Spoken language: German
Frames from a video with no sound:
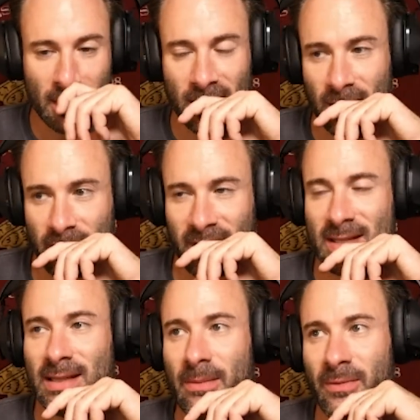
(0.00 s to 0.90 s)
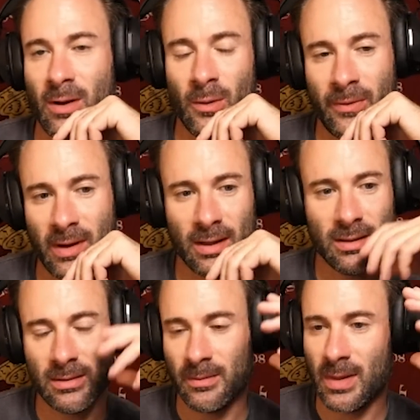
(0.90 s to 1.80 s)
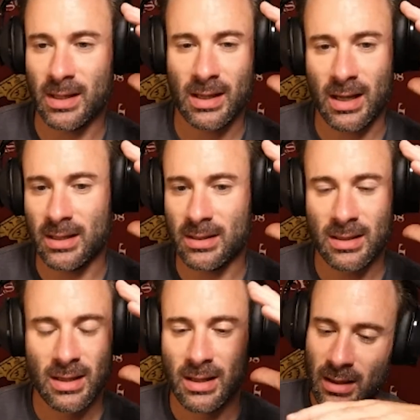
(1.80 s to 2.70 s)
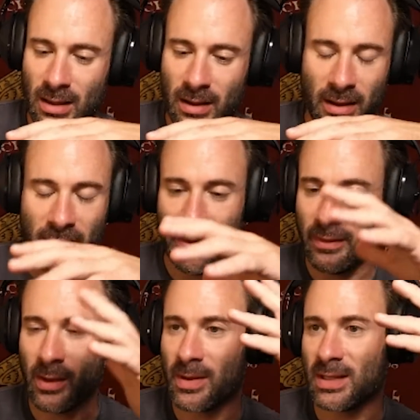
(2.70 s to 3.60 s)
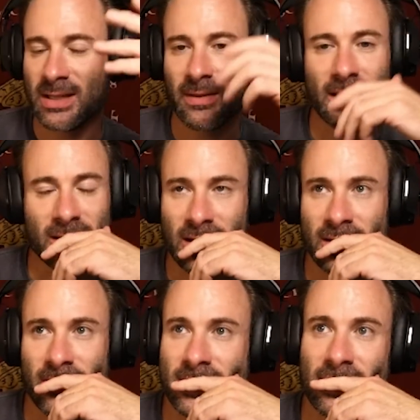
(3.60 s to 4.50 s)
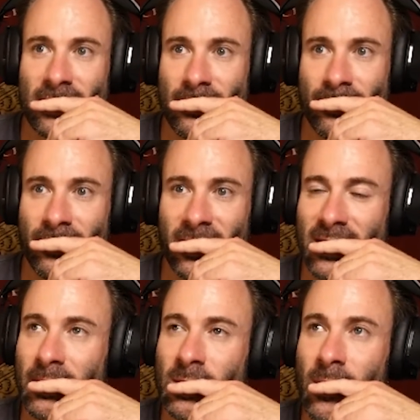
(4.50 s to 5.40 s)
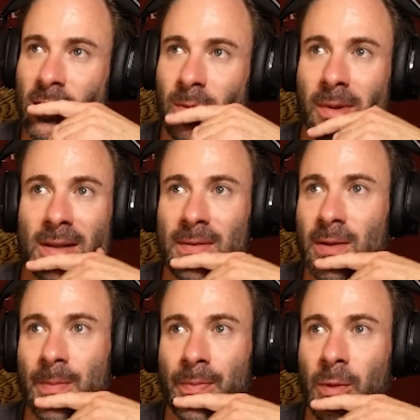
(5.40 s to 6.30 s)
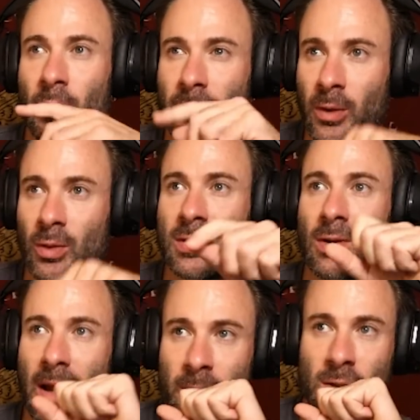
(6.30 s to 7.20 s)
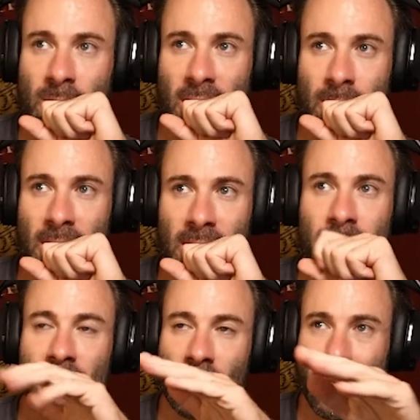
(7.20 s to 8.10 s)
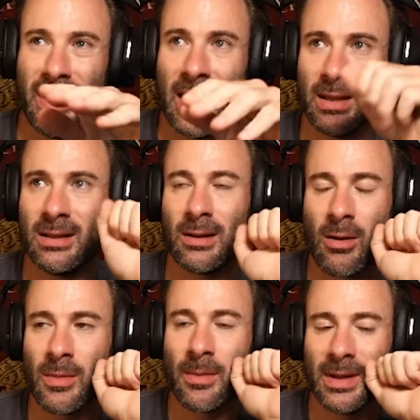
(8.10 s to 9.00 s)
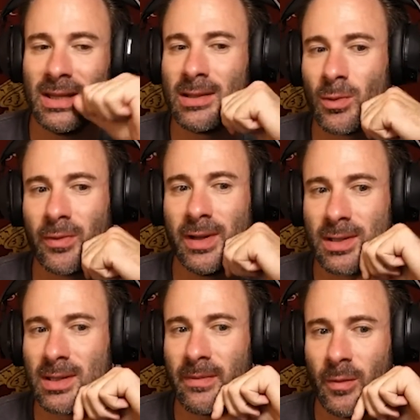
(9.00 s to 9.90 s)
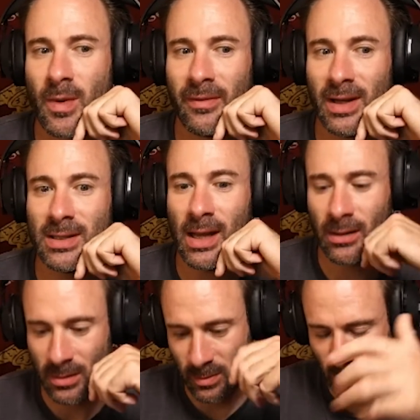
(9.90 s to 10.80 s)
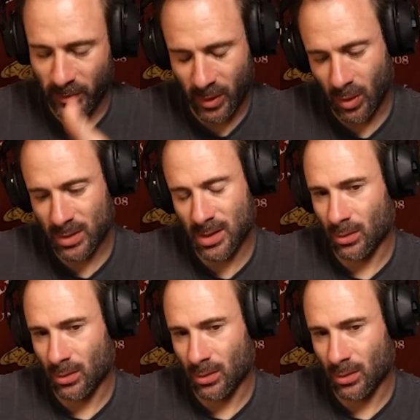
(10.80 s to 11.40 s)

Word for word: den Wasserdampf auffangen, man kann, äh, wie kann man Salz, also Salzwasser, was habe ich schon mal ausprobiert davon? Durch Verdunstung habe ich schon mal gemacht, mit so einer Plane, da kommt aber nicht so viel zusammen, wie man vielleicht denkt. Also du verkochst da